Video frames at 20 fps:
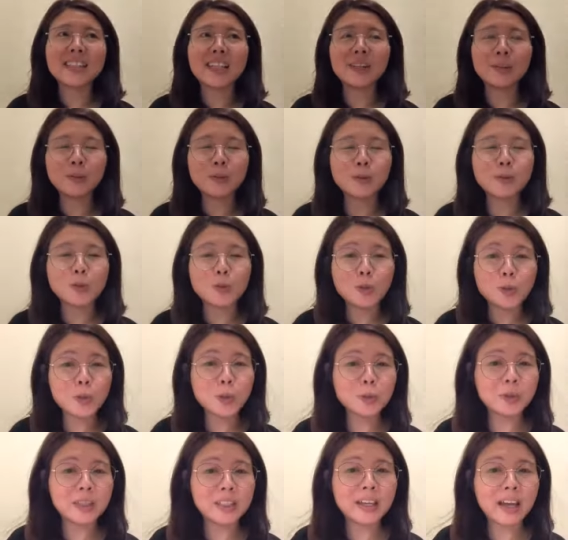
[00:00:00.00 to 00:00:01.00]
大家如果追
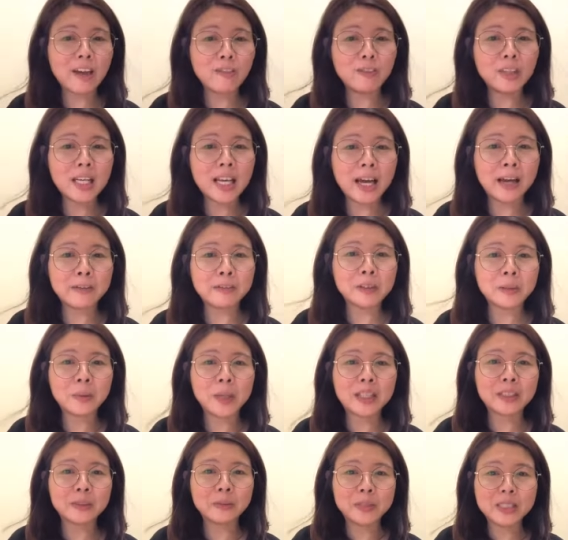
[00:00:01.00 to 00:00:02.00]
踪我的 Every Live 的
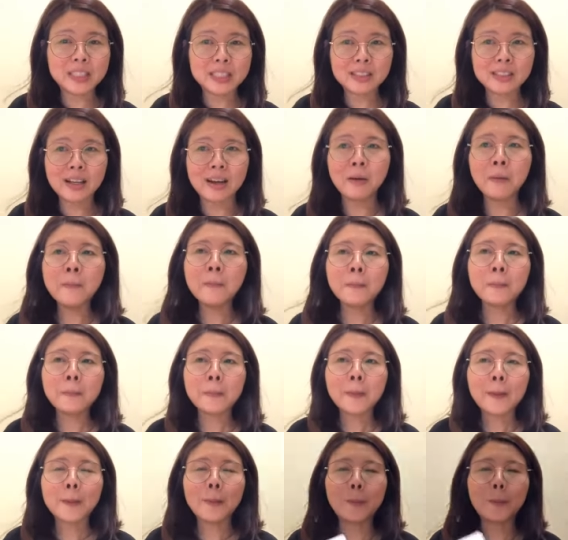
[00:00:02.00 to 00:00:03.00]
话，都会知道
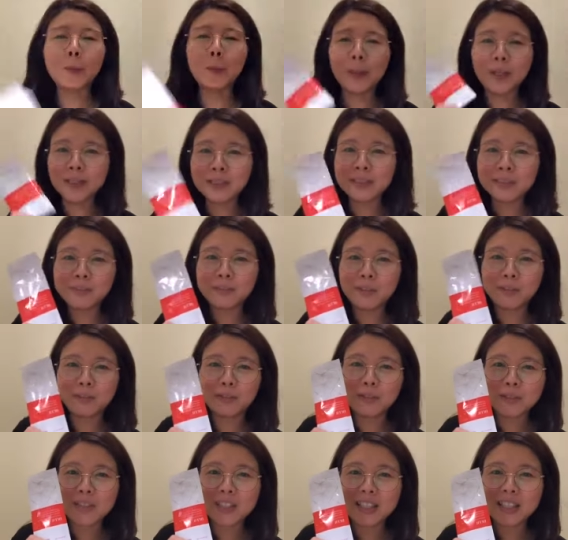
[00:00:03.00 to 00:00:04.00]
我喝
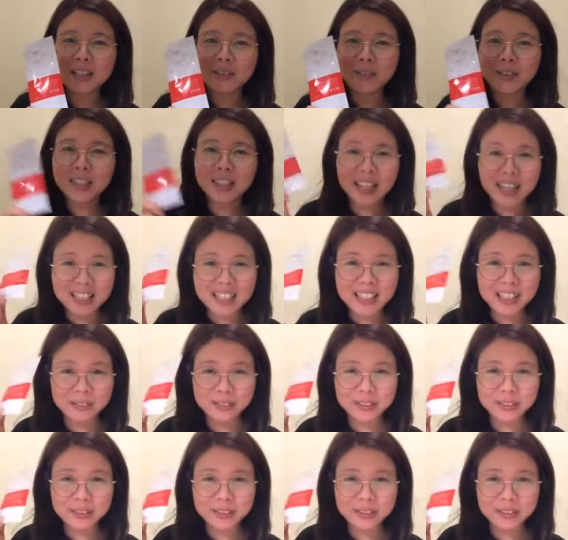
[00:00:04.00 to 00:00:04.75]
Bifil 是因为改